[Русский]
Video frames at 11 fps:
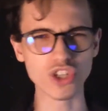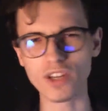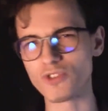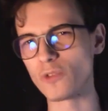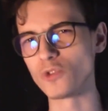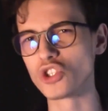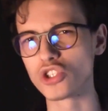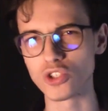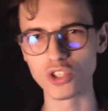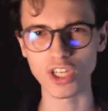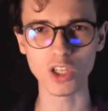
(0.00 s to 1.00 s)
уже вся
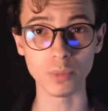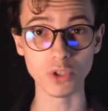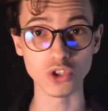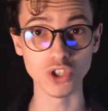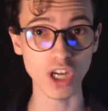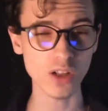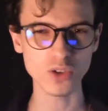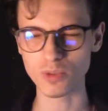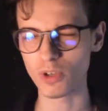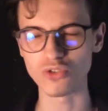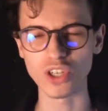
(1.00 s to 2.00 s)
фишка сериала
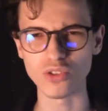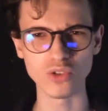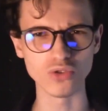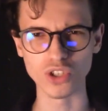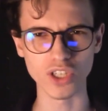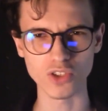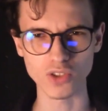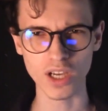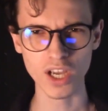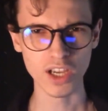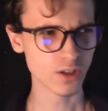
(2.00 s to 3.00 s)
потерялась, смотреть
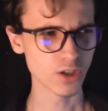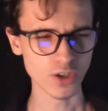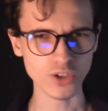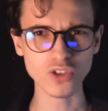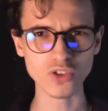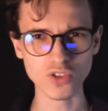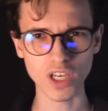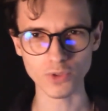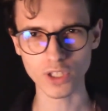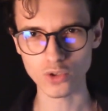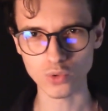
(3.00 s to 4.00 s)
неинтересно. Идите
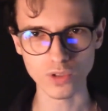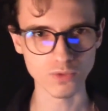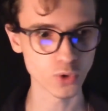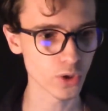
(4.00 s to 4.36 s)
нафиг отсюда,